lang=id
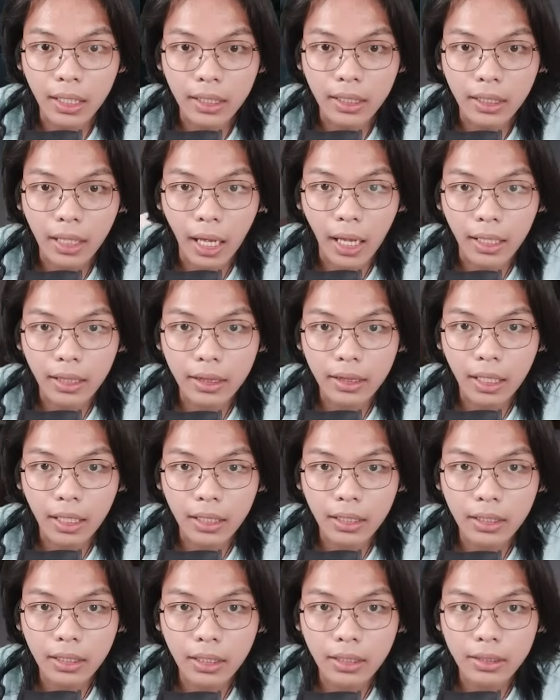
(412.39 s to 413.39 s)
Datang
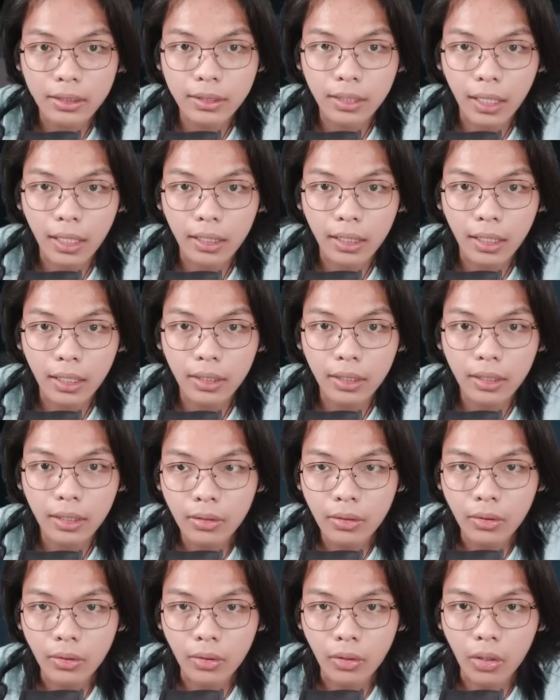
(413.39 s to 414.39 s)
dia di sana.
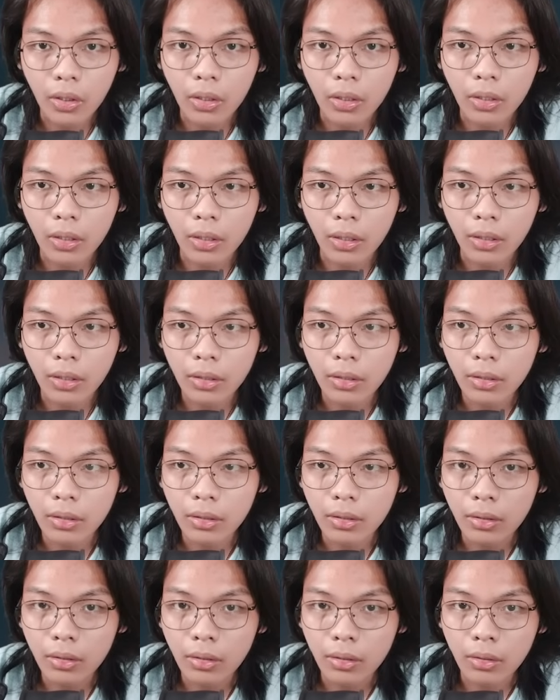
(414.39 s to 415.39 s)
No.
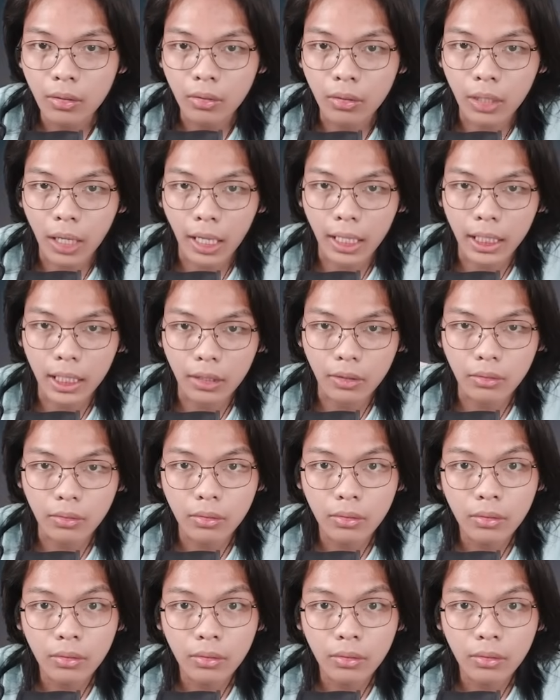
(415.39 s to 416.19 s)
Aku kaget aku.